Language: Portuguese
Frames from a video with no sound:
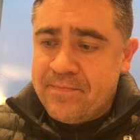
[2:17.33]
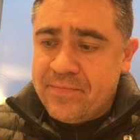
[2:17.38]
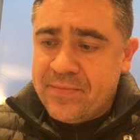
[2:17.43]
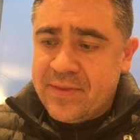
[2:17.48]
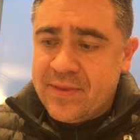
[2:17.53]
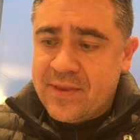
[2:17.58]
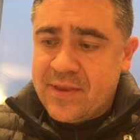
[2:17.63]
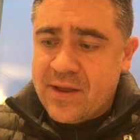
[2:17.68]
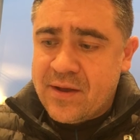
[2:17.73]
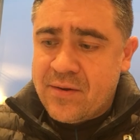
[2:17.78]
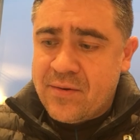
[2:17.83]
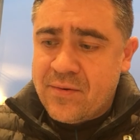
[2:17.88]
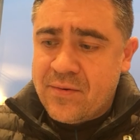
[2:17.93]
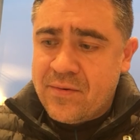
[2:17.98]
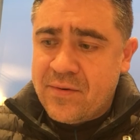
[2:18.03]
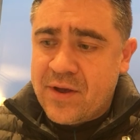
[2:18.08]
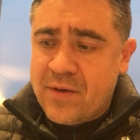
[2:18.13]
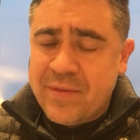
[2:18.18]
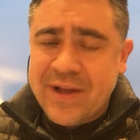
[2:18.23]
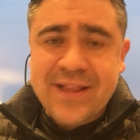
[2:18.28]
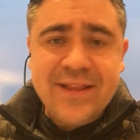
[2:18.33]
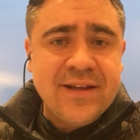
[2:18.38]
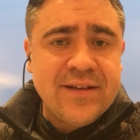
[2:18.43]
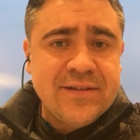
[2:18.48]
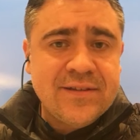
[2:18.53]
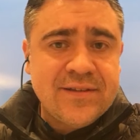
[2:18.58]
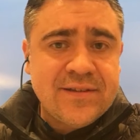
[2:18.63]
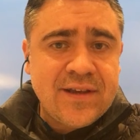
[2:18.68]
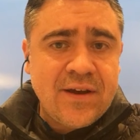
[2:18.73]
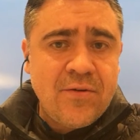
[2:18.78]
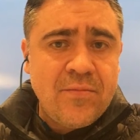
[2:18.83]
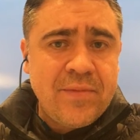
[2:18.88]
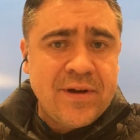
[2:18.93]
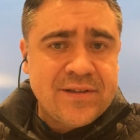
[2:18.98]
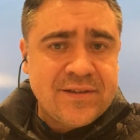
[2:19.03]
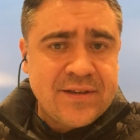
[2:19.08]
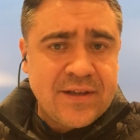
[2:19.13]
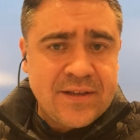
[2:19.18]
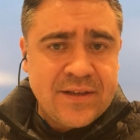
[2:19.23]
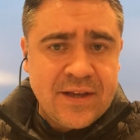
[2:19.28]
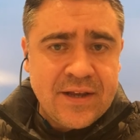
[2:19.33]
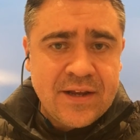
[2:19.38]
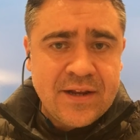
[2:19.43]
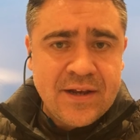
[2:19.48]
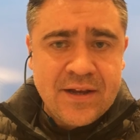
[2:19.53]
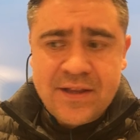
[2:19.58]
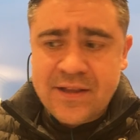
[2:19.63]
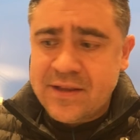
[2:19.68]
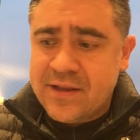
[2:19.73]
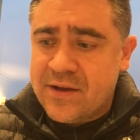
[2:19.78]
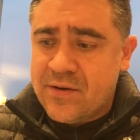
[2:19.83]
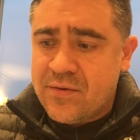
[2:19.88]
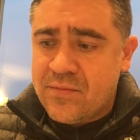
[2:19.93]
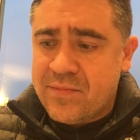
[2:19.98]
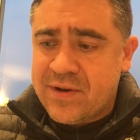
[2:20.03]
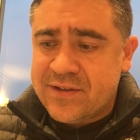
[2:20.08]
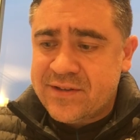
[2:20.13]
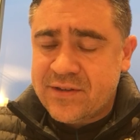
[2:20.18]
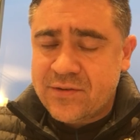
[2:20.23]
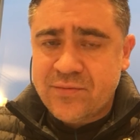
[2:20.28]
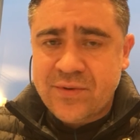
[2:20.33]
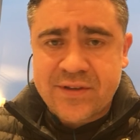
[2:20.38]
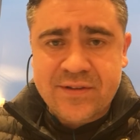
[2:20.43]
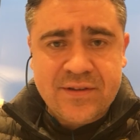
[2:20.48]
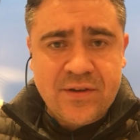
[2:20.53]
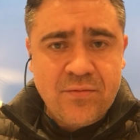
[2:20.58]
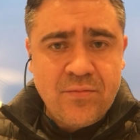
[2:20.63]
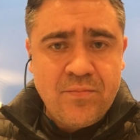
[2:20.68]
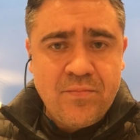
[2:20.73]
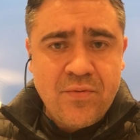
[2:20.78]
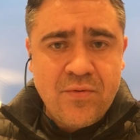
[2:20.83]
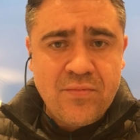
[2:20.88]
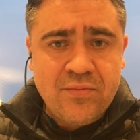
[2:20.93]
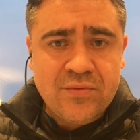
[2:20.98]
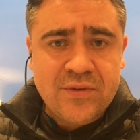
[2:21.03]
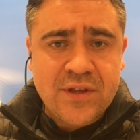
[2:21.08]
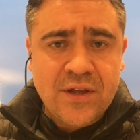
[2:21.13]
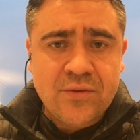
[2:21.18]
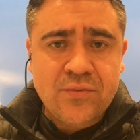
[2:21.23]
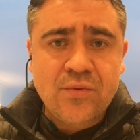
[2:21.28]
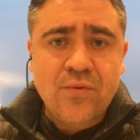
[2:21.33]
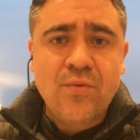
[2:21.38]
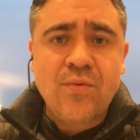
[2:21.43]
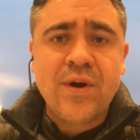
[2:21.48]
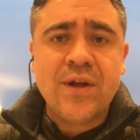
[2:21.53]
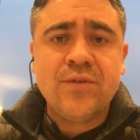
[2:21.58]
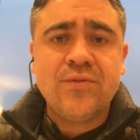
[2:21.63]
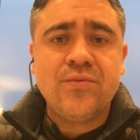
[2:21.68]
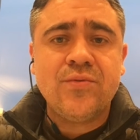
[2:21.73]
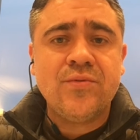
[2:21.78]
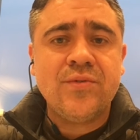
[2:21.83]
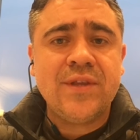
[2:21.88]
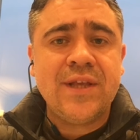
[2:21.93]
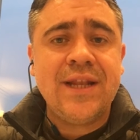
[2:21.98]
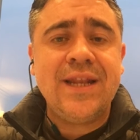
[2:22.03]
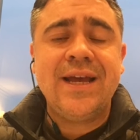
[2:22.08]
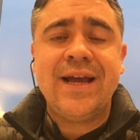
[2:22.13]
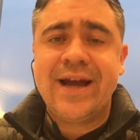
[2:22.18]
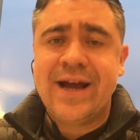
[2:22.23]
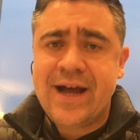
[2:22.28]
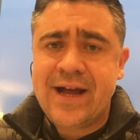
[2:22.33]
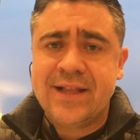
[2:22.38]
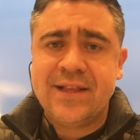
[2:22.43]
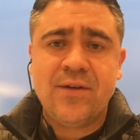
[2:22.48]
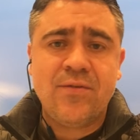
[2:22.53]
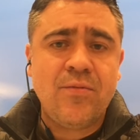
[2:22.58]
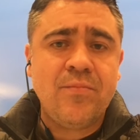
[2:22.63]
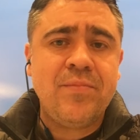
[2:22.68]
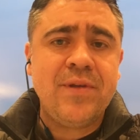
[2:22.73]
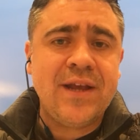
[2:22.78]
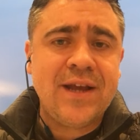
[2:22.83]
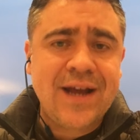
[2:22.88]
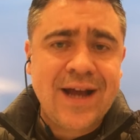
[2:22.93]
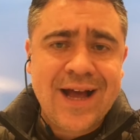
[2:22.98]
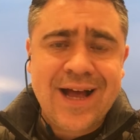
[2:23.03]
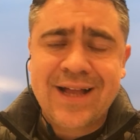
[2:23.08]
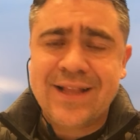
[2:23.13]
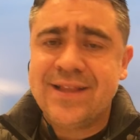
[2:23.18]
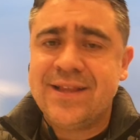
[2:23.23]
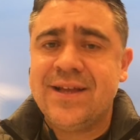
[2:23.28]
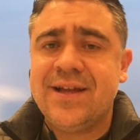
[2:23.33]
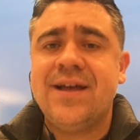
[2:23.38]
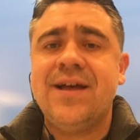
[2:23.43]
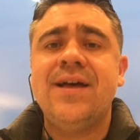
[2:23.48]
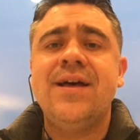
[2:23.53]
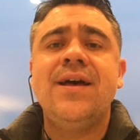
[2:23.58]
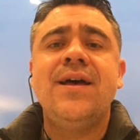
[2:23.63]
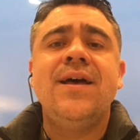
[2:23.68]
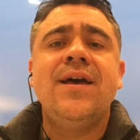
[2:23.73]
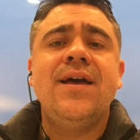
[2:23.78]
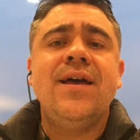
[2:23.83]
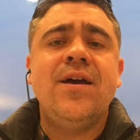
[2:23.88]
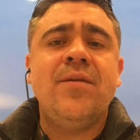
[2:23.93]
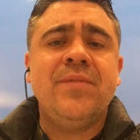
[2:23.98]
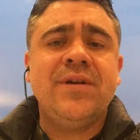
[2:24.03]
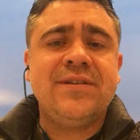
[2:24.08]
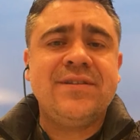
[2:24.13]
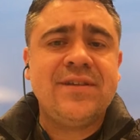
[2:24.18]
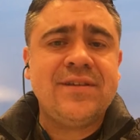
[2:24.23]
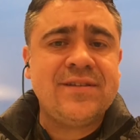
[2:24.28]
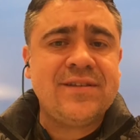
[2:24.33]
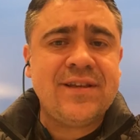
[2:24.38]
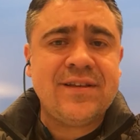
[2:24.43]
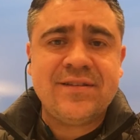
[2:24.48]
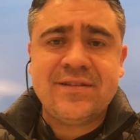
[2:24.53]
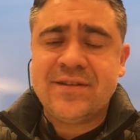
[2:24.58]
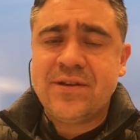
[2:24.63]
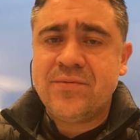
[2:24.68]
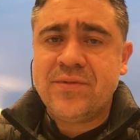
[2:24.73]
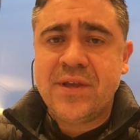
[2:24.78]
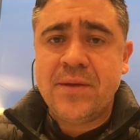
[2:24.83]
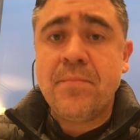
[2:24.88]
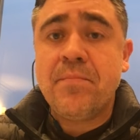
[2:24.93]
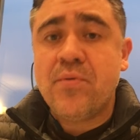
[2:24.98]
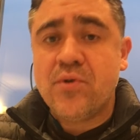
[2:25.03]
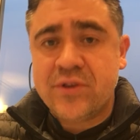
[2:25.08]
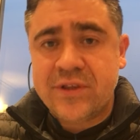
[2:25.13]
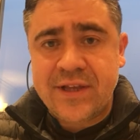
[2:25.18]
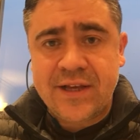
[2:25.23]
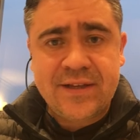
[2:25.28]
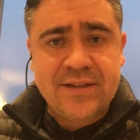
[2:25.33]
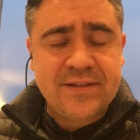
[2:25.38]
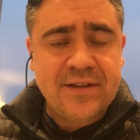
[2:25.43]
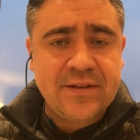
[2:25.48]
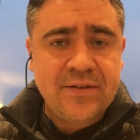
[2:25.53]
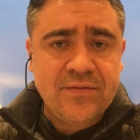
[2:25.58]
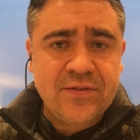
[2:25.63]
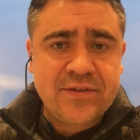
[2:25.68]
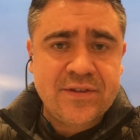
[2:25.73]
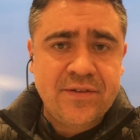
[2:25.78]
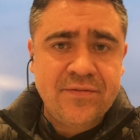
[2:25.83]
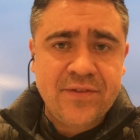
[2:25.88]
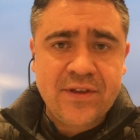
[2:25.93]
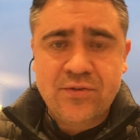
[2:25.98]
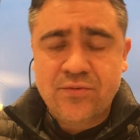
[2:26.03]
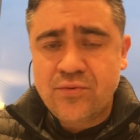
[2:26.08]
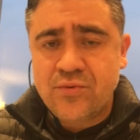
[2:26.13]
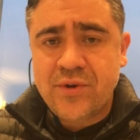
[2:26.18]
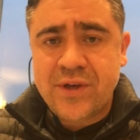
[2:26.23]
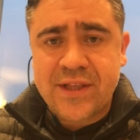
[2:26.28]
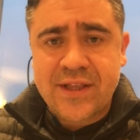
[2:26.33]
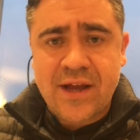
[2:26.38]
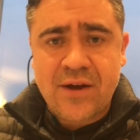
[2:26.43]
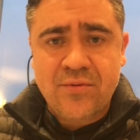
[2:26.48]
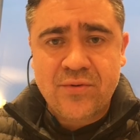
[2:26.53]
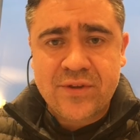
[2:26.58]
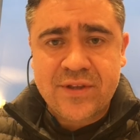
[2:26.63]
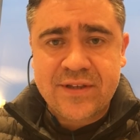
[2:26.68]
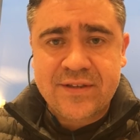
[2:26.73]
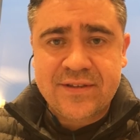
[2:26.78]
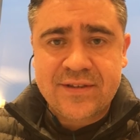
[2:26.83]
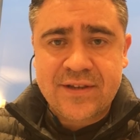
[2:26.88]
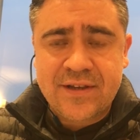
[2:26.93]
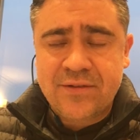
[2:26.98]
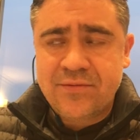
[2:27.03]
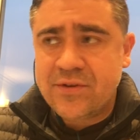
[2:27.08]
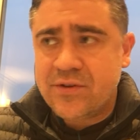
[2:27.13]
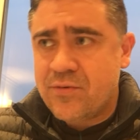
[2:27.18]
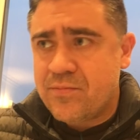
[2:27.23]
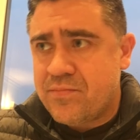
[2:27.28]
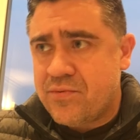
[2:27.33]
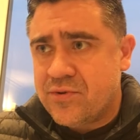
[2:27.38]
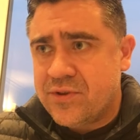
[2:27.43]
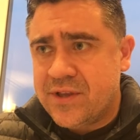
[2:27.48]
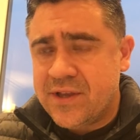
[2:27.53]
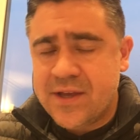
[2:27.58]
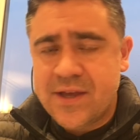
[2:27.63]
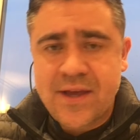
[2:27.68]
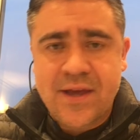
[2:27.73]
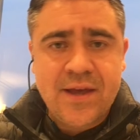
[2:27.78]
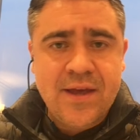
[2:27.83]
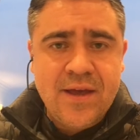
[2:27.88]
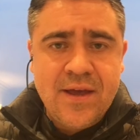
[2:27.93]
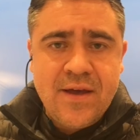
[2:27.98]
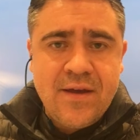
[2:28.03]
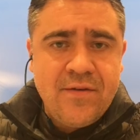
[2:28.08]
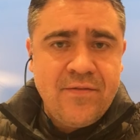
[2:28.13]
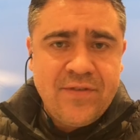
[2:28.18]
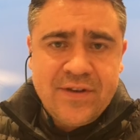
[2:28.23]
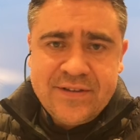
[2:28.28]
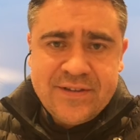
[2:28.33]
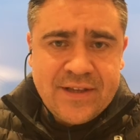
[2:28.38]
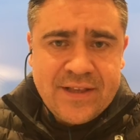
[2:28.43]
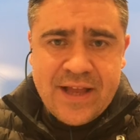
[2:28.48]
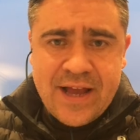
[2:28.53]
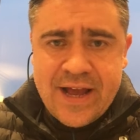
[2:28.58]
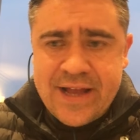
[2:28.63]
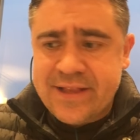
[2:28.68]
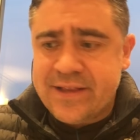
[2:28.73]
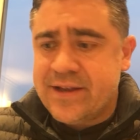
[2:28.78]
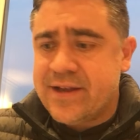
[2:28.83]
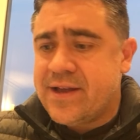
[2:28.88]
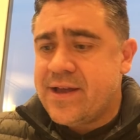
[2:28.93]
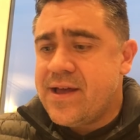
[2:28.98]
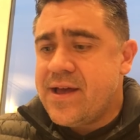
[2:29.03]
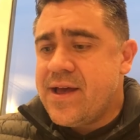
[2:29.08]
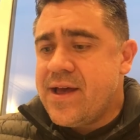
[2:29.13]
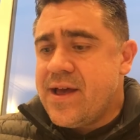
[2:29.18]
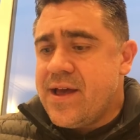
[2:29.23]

Então é uma tensão bastante grande, é uma situação por um tanto quanto delicada, complicada, é uma sensação de impotência de você ver tudo que está acontecendo e não poder fazer nada.